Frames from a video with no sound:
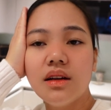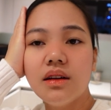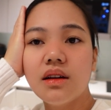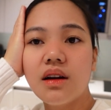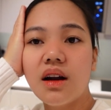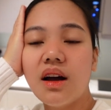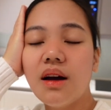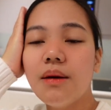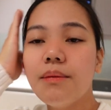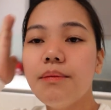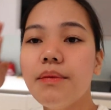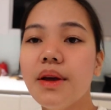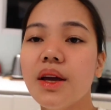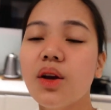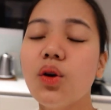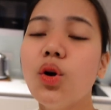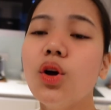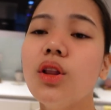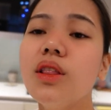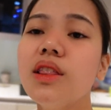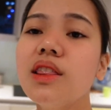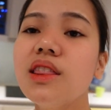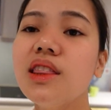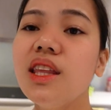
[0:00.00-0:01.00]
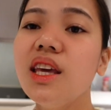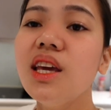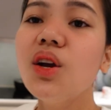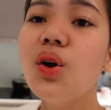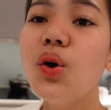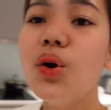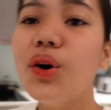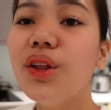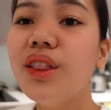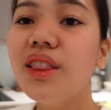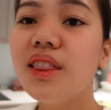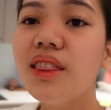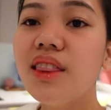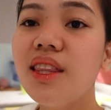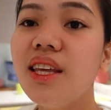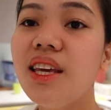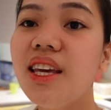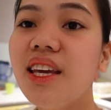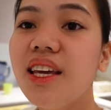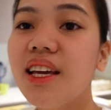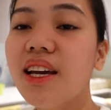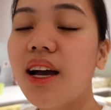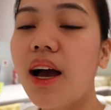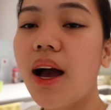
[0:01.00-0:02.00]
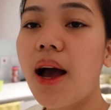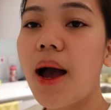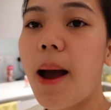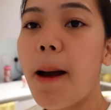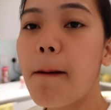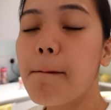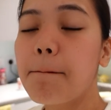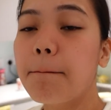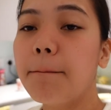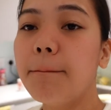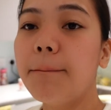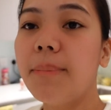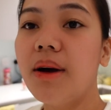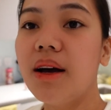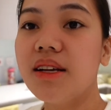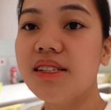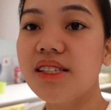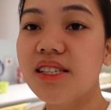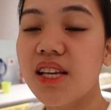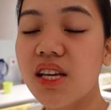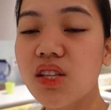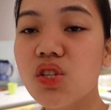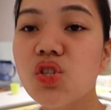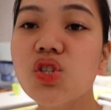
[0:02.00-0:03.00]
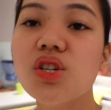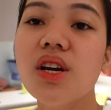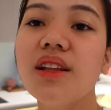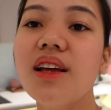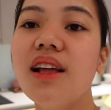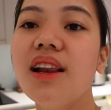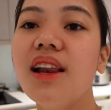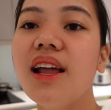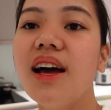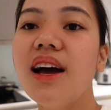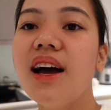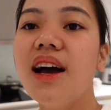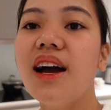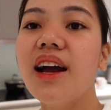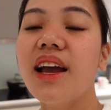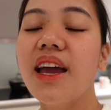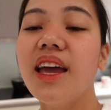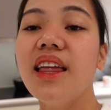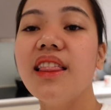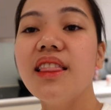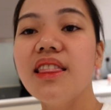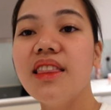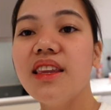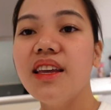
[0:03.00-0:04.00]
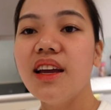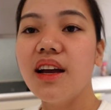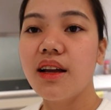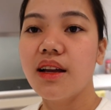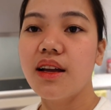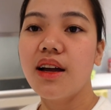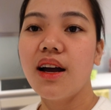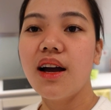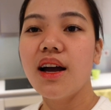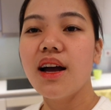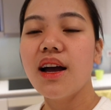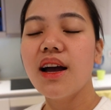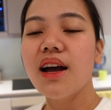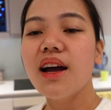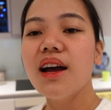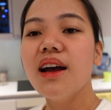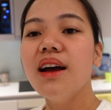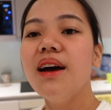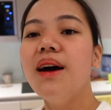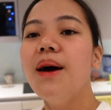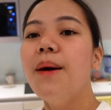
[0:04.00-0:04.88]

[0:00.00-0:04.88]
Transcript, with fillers: Grabe. Konting-konting um, asensya na lang and tiyaga.